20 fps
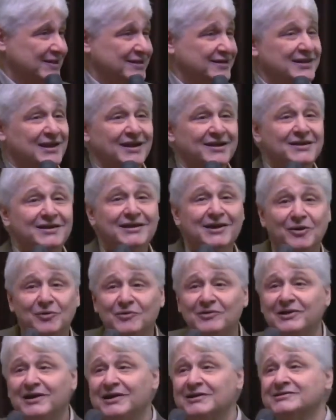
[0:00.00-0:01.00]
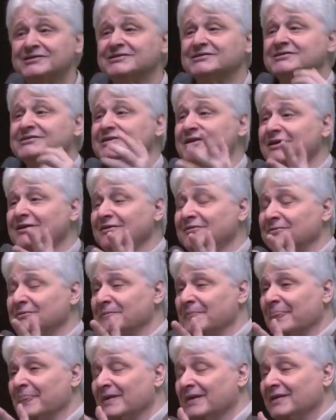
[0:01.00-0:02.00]
E aí a
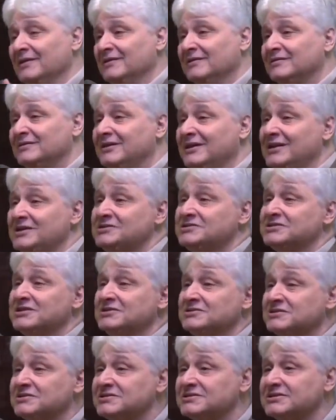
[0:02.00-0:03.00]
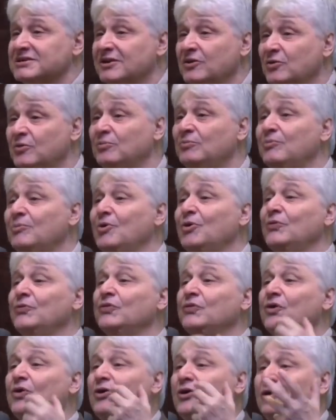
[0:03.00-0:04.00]
oração deixa de ser um
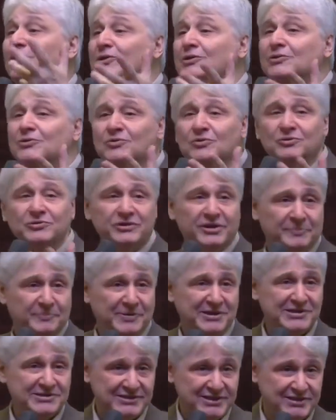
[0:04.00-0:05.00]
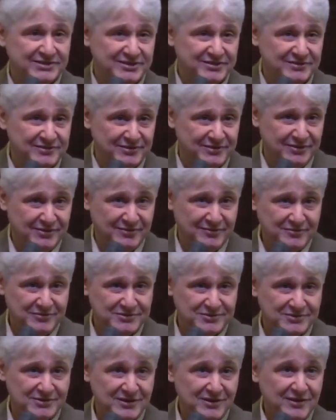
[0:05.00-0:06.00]
monólogo na presença de
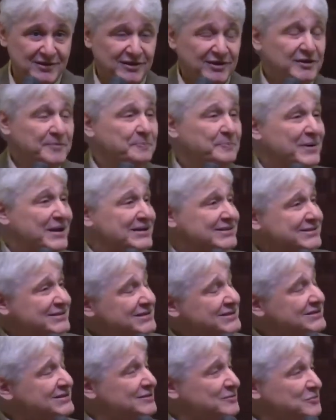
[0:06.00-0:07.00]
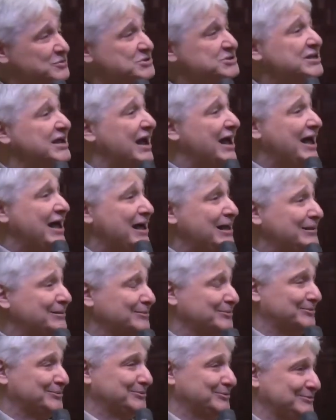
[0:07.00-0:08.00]
Deus e passa a ser um
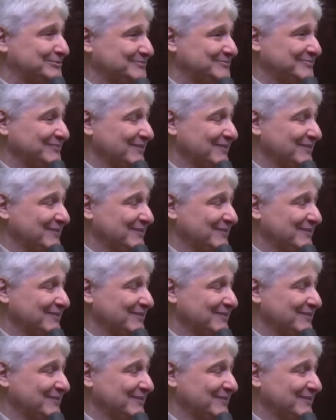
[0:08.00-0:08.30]
diálogo